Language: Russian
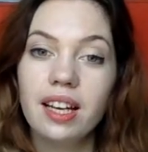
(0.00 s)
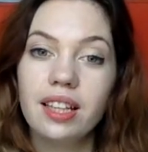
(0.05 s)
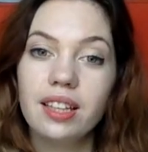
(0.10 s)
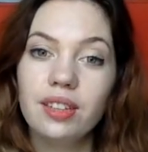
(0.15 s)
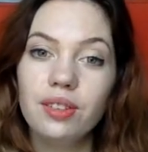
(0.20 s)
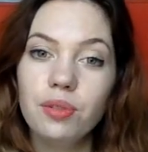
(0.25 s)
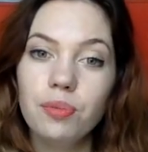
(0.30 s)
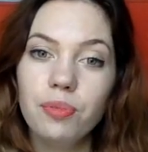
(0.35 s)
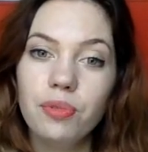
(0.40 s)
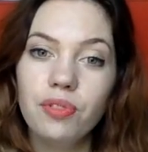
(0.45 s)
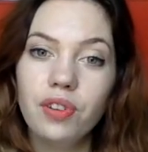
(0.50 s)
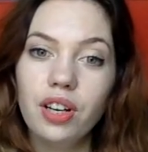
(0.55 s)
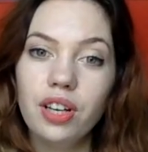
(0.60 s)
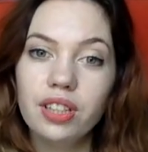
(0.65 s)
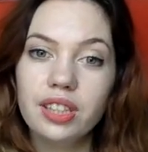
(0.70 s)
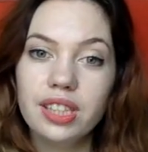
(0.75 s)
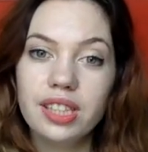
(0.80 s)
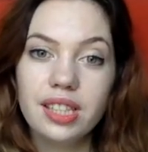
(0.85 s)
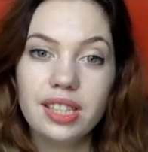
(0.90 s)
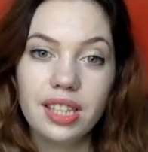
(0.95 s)
Но
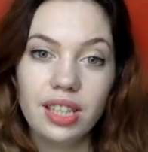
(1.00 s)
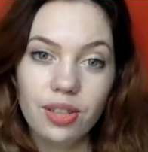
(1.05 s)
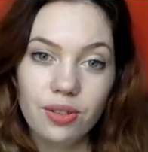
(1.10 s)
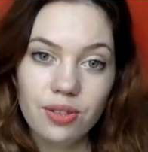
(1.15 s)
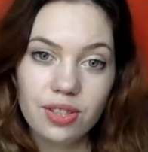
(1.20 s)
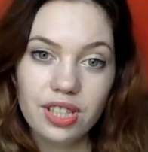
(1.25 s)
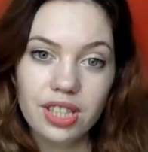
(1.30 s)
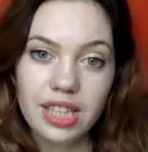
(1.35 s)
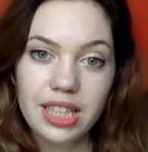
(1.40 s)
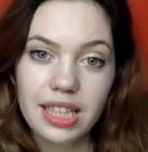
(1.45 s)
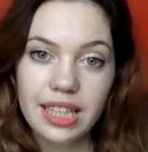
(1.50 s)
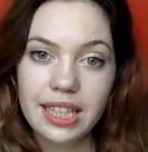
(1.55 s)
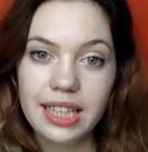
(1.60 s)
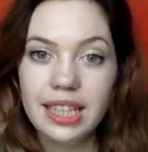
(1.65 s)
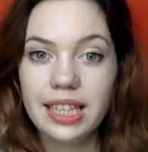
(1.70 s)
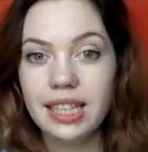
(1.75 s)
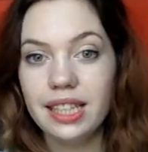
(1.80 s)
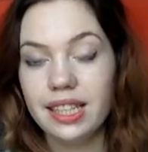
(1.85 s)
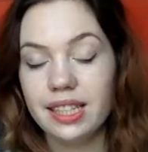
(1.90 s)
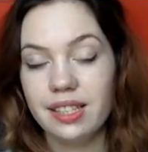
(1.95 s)
бывают серьезные
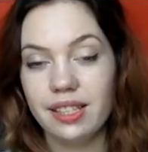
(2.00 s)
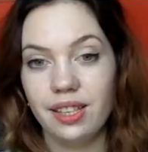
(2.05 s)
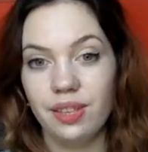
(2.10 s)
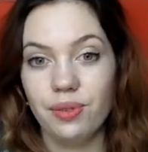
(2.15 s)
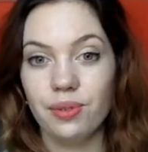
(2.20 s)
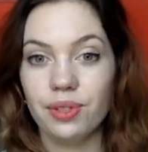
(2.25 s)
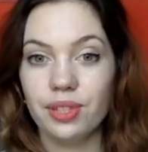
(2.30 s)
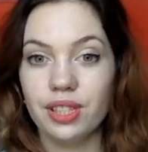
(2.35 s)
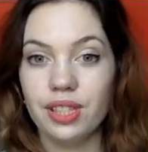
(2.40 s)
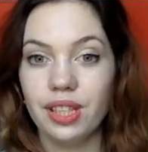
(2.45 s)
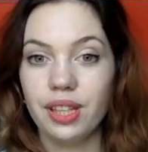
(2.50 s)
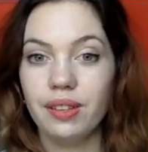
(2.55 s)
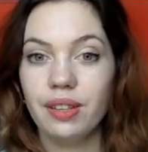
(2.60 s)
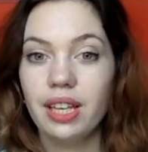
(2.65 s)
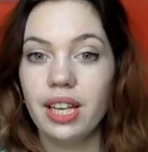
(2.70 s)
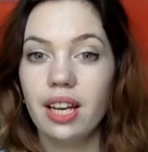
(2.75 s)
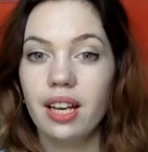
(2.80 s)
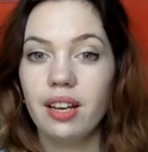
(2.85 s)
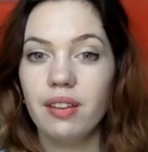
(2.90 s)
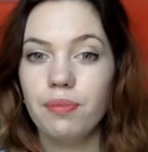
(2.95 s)
и несерьезные.
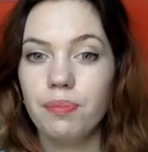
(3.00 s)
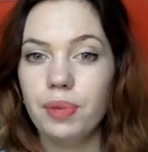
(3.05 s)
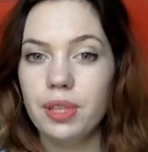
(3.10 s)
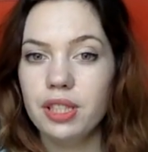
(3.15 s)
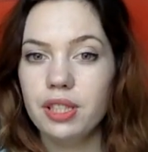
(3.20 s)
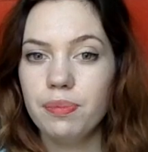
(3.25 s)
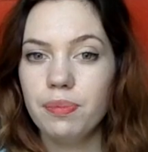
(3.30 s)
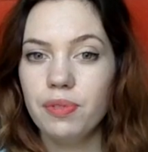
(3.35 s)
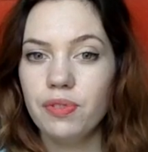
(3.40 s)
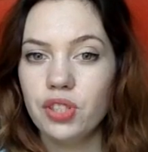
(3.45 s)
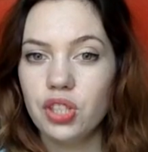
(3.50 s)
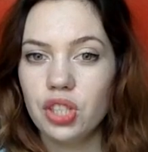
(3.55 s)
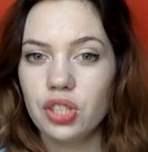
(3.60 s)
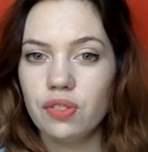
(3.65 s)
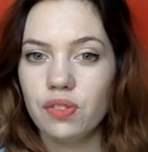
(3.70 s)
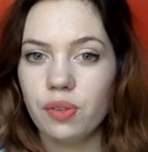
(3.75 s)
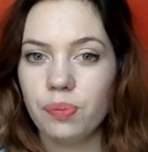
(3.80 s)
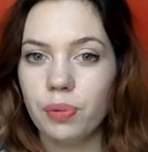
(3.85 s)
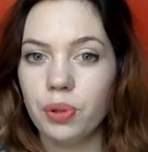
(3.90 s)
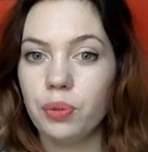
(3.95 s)
В принципе, вы сейчас,
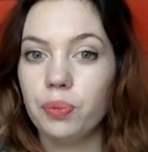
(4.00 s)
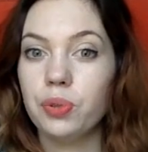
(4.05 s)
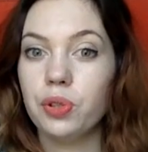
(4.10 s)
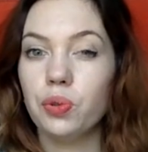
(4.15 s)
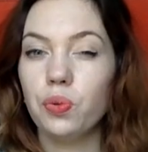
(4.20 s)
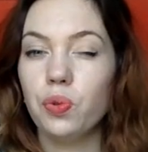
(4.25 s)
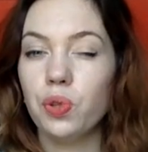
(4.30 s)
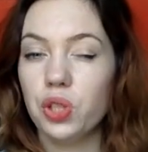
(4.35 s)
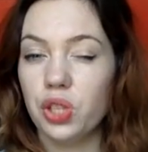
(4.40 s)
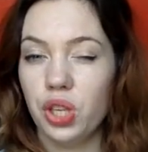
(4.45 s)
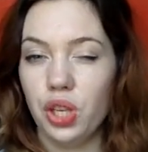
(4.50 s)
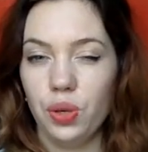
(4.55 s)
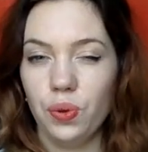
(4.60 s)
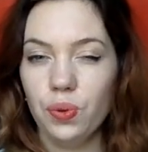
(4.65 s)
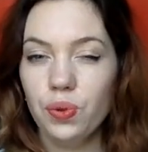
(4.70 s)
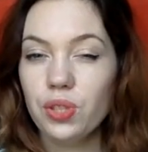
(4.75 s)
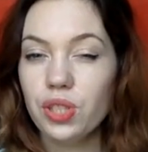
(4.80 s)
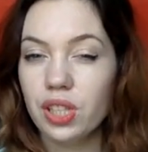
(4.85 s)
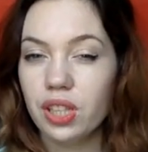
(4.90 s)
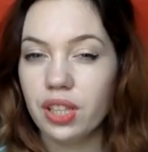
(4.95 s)
наверное, подумаете, о,
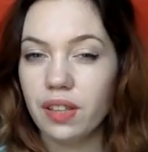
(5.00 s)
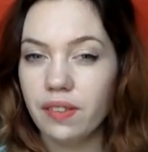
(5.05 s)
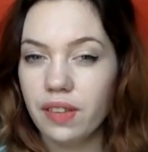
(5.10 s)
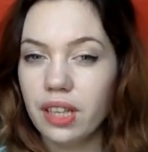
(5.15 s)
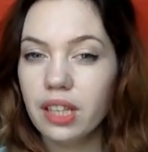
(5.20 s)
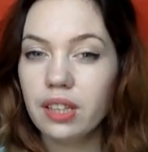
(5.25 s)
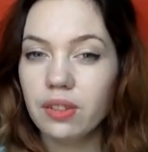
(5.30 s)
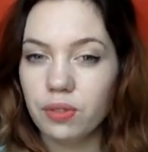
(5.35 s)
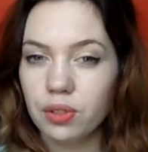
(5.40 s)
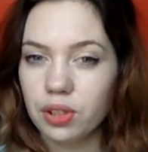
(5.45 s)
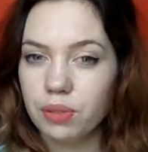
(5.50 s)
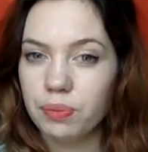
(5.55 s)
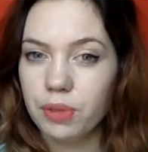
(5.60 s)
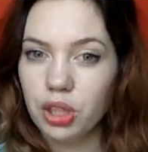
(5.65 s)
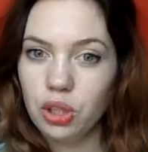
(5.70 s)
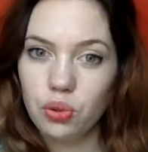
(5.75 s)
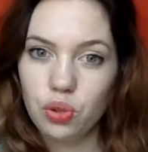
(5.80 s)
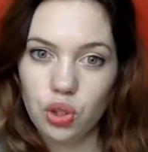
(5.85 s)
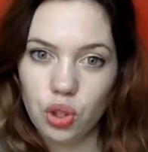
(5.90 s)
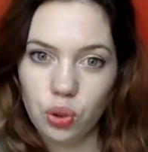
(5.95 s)
серьезный, наверное, вот
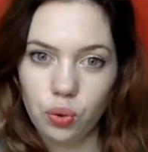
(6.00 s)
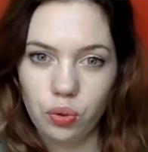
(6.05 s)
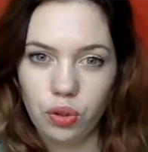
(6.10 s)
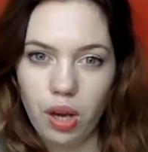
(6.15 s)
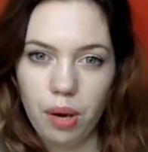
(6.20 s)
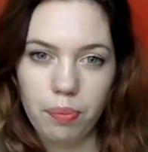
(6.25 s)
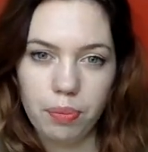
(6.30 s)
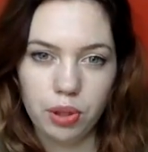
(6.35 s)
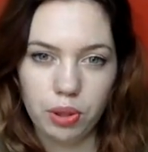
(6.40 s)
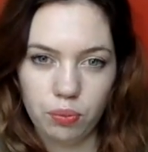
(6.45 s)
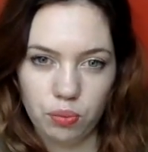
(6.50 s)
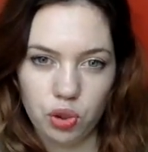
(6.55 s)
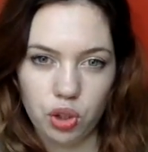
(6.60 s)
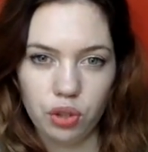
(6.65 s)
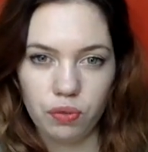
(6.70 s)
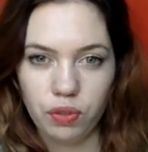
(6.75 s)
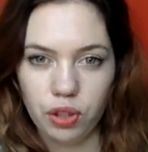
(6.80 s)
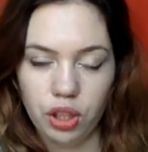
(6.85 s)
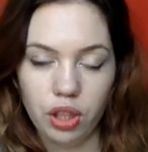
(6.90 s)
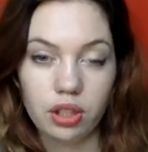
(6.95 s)
мне нужно туда, потому
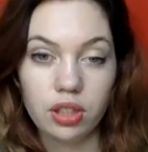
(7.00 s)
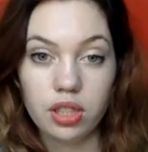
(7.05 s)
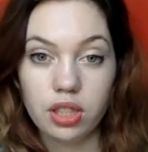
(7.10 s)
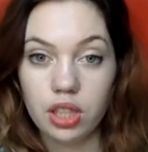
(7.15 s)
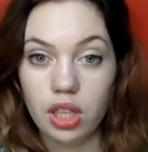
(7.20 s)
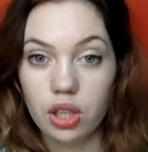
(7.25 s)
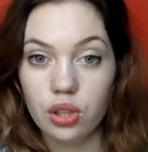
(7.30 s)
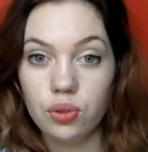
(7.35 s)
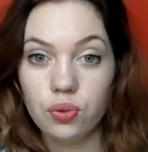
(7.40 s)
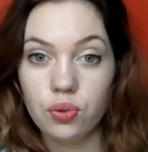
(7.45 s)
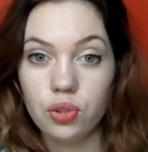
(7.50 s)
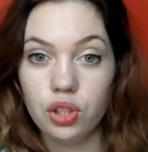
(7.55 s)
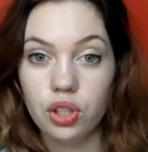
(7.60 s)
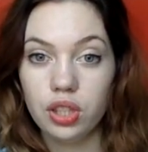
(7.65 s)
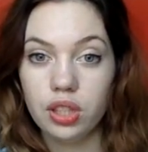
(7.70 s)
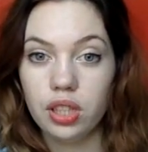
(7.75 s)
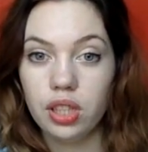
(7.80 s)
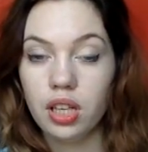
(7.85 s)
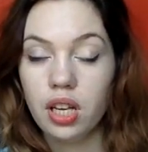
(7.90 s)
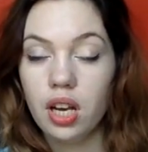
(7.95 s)
что вот я настоящий
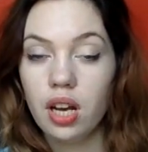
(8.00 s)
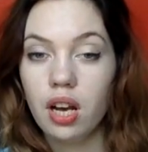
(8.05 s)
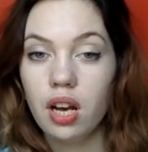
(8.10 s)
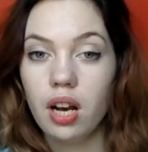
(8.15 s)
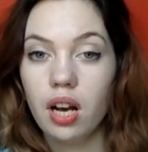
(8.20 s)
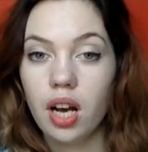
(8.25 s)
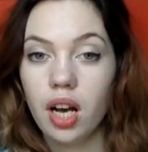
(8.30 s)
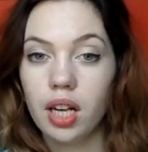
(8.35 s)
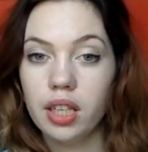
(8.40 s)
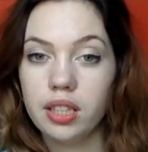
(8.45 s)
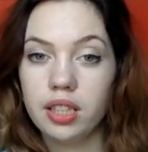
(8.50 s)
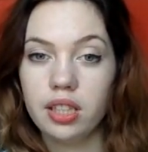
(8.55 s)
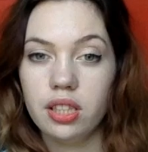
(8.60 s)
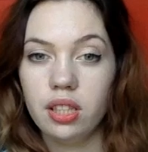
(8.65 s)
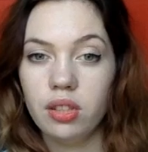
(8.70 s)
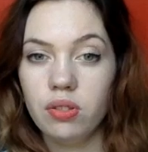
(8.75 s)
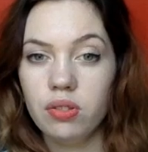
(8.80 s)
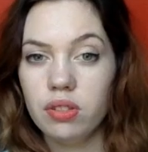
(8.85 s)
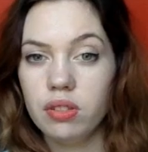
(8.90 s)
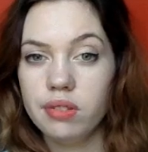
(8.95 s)
учитель. А не
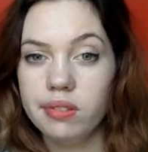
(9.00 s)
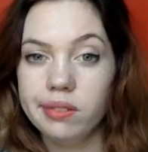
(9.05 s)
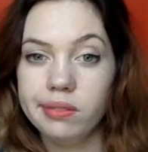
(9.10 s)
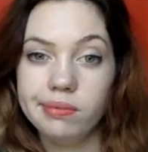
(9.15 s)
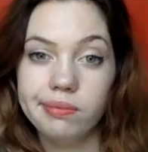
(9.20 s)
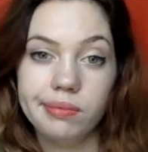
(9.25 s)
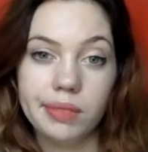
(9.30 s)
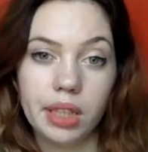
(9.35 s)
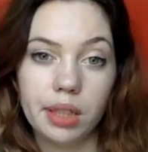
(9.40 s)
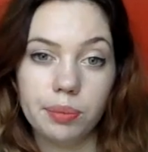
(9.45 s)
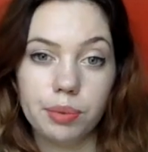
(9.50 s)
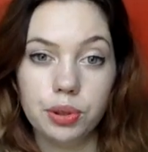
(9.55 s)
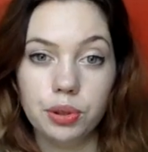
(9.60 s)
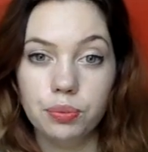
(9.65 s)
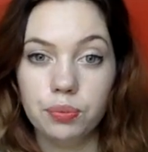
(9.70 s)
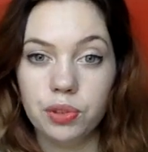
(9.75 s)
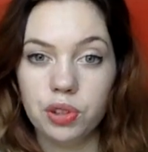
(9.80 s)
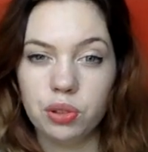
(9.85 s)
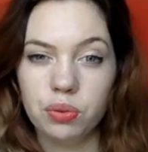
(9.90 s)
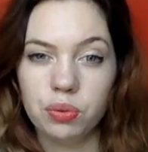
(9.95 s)
серьезно, ну, так
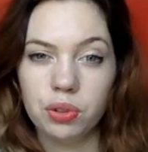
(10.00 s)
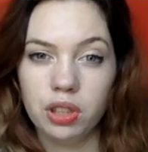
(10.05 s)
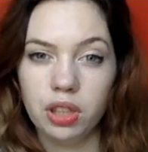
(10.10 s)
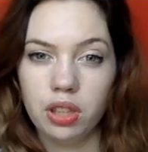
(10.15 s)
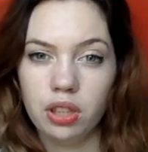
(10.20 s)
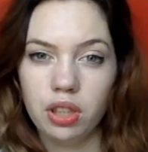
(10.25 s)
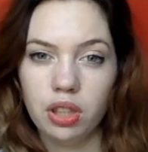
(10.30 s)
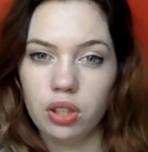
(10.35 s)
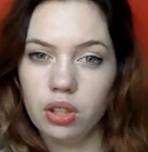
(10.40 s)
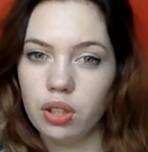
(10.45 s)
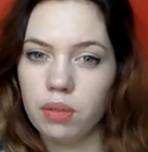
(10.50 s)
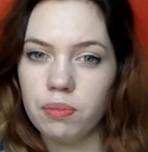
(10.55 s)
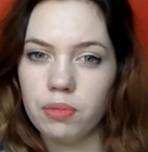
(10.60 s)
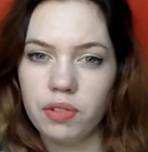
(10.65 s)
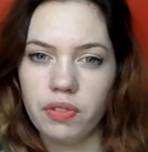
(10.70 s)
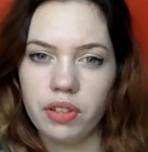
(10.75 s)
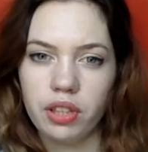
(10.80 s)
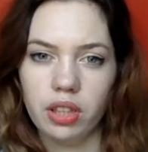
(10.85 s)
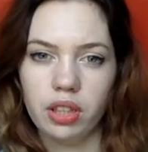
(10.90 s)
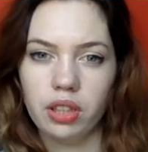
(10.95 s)
подумаешь, о, не-не, там,
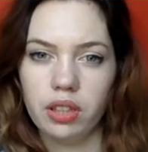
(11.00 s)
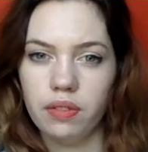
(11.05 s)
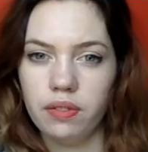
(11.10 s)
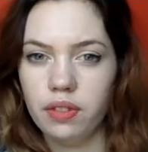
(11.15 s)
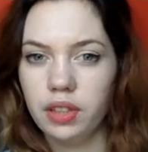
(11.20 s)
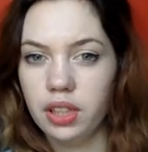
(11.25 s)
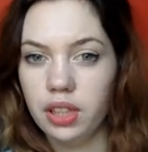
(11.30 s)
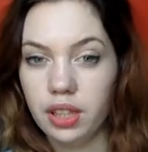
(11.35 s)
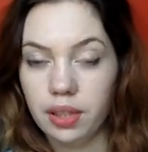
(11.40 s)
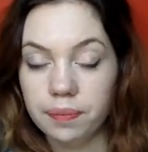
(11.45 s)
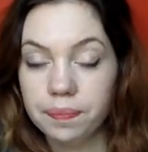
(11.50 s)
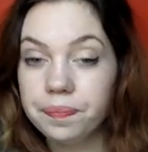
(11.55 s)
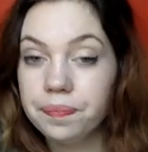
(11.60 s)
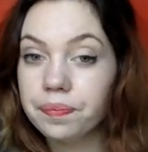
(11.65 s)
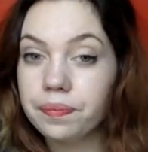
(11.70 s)
наверное, какая-то фигня.